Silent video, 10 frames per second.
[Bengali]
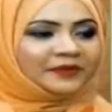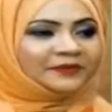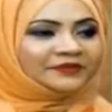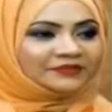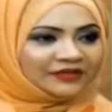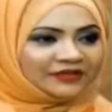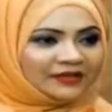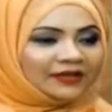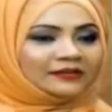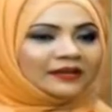নাম্বার থ্রি
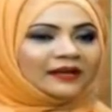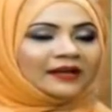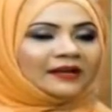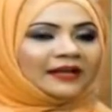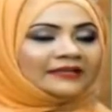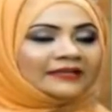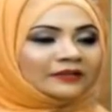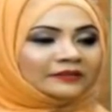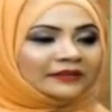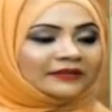তারা এই যে
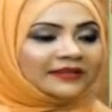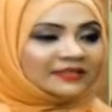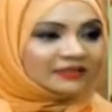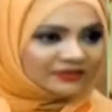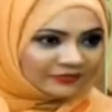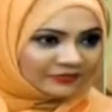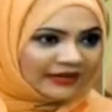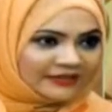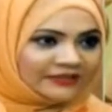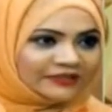তাদের রেস্ট
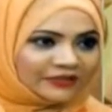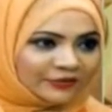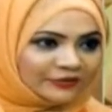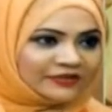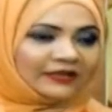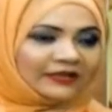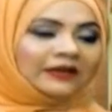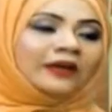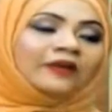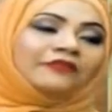এই জিনিসটা হচ্ছে কিনা
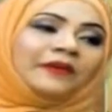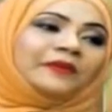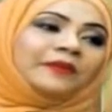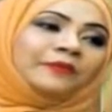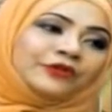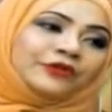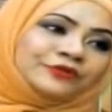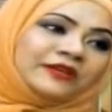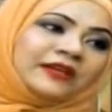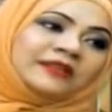ফ্যামিলির বয়স্ক
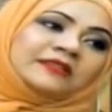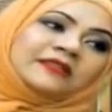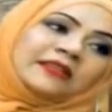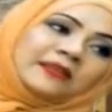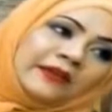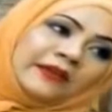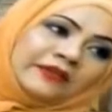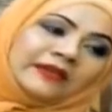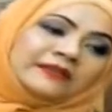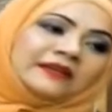যারা আছে তাদের বেলাও
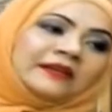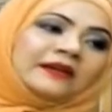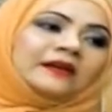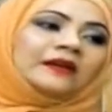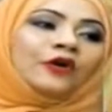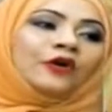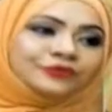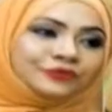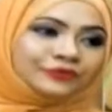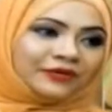তাই যারা
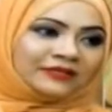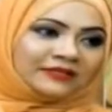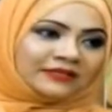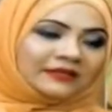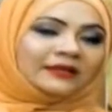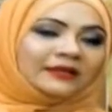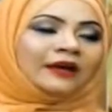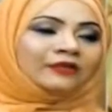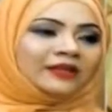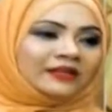অসুস্থ আছেন
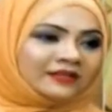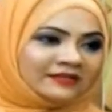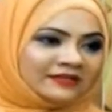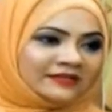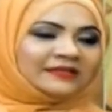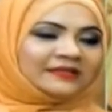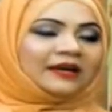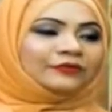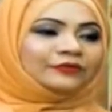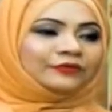কারো কিডনি ডিজিজ আছে
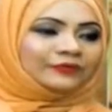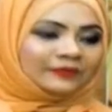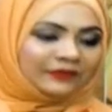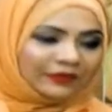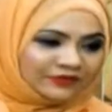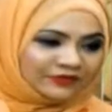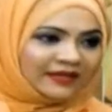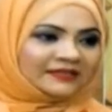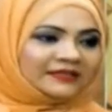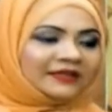কারো
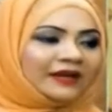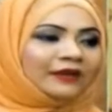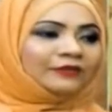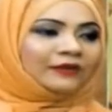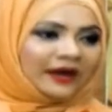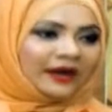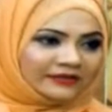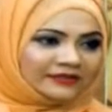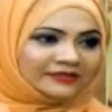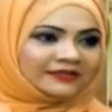ইউটিআই আছে কারো হার্ট
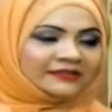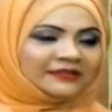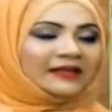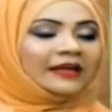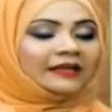ডিজিজ আছে